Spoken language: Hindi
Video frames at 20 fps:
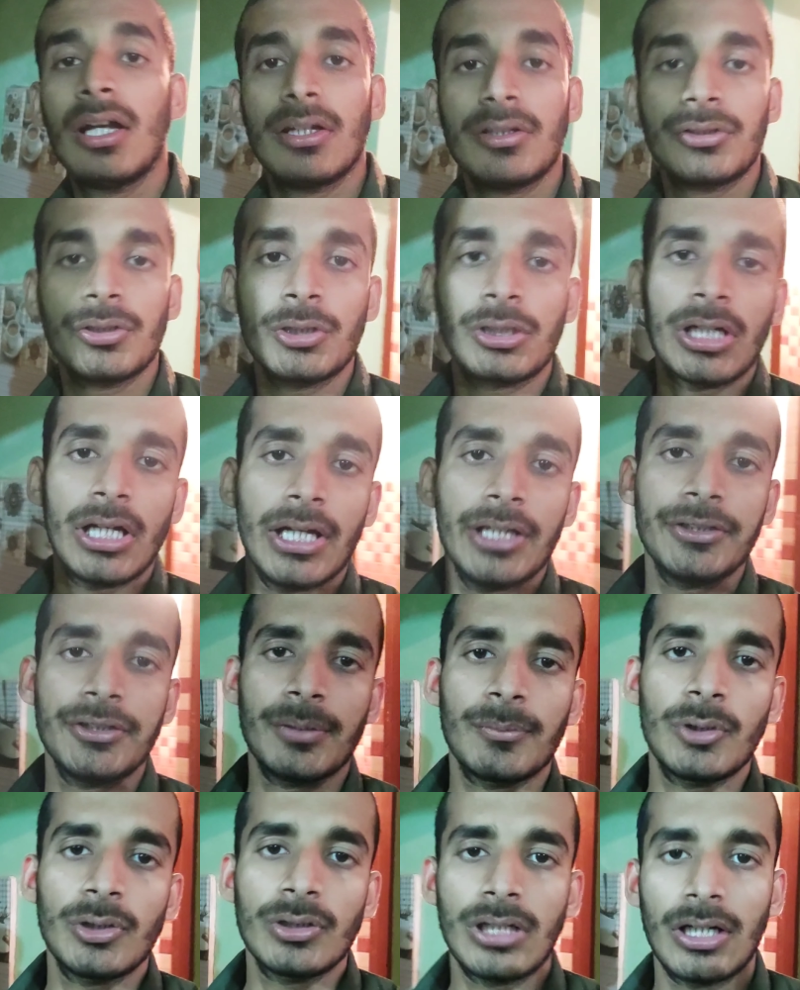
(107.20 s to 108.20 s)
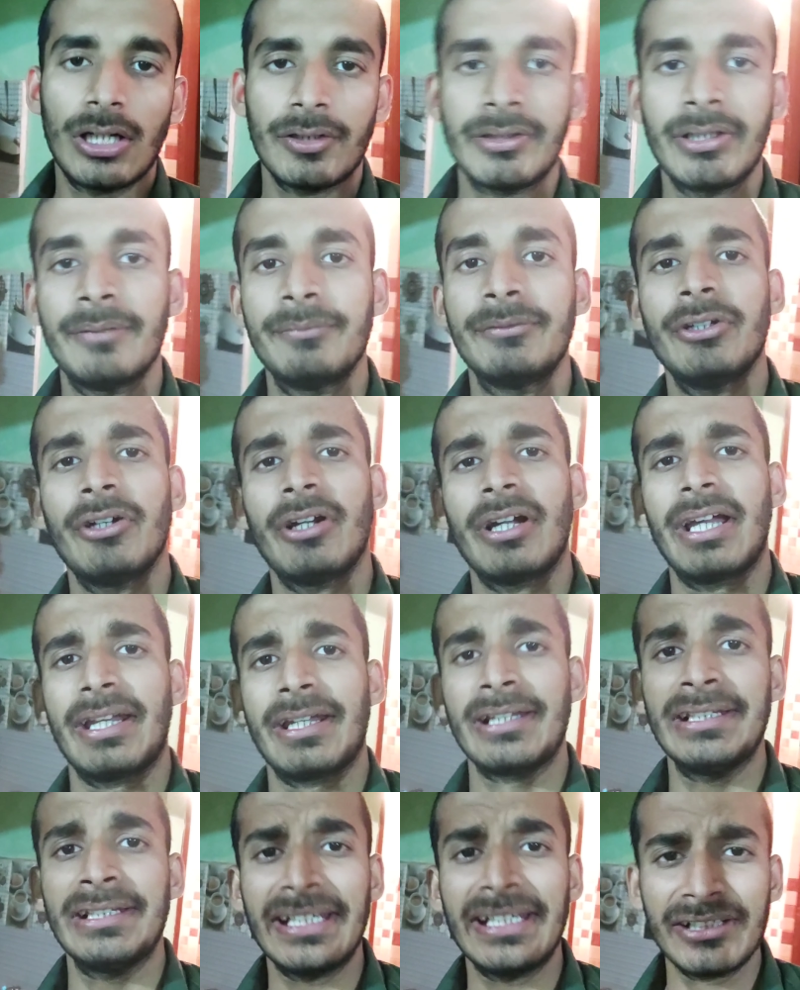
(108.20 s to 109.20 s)
so गाइज हम लोग सब्जी
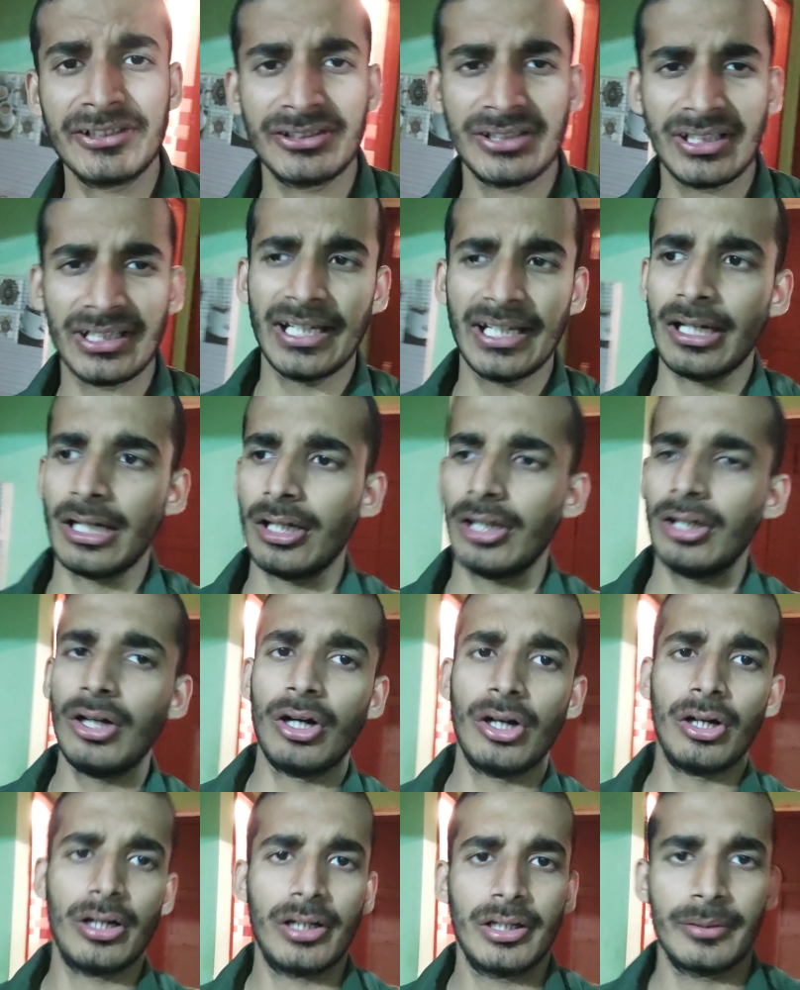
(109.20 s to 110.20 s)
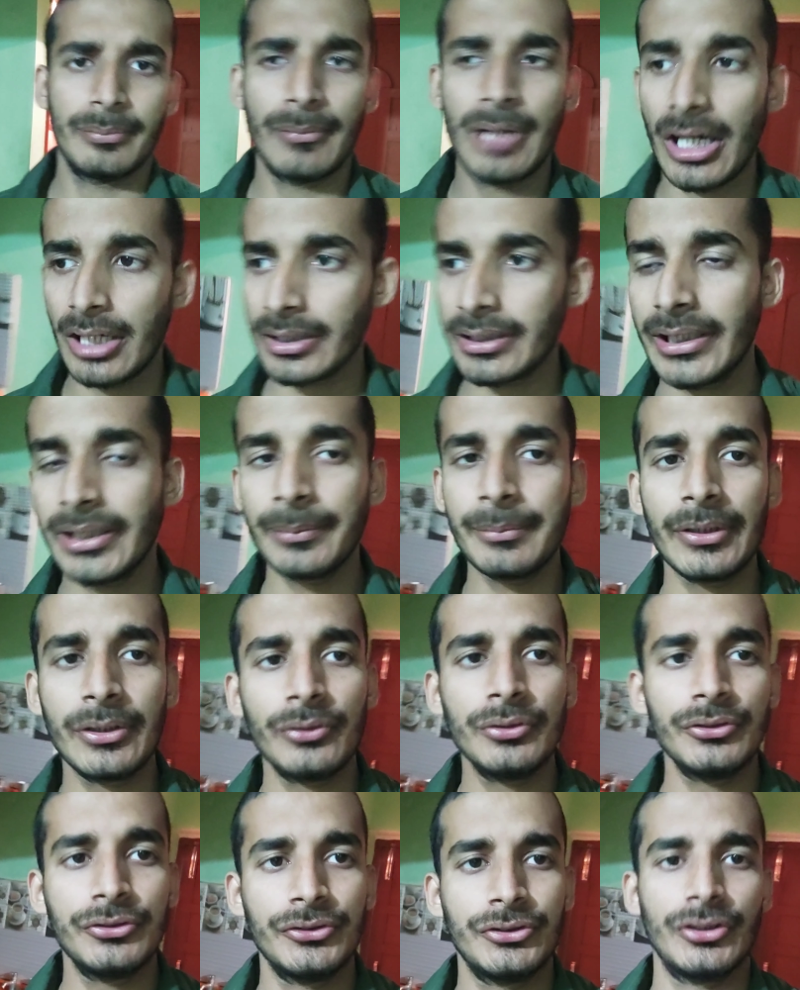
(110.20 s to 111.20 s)
वगैरह लेके चले आए हैं और मार्केट में
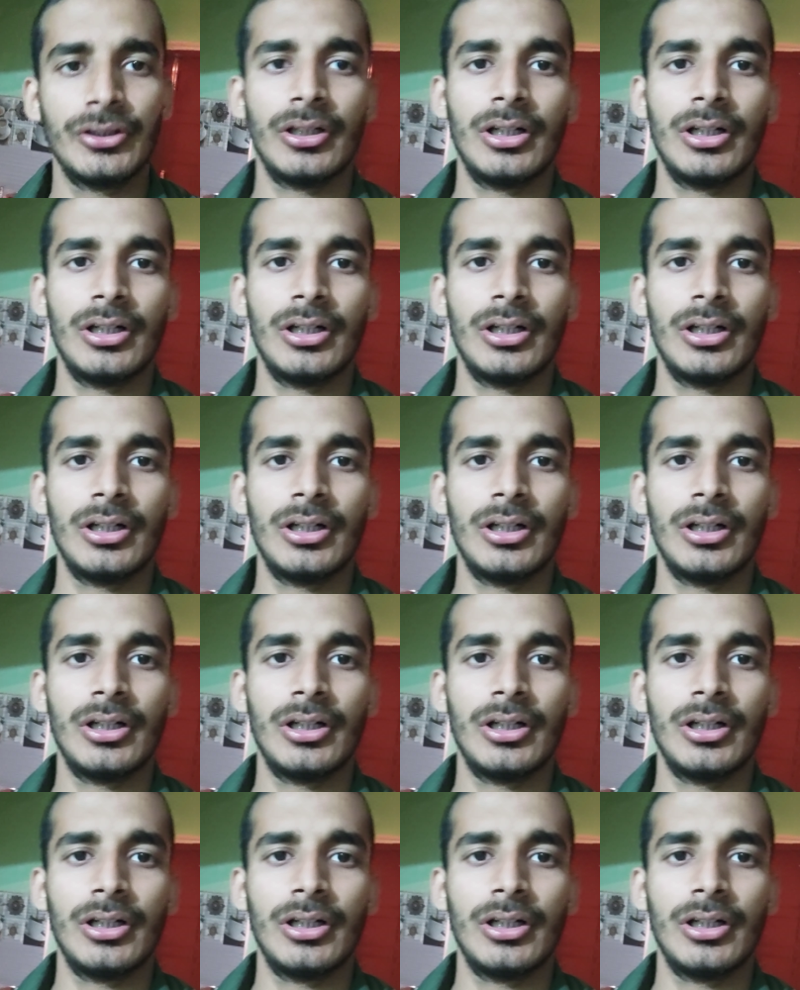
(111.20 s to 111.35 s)
कुछ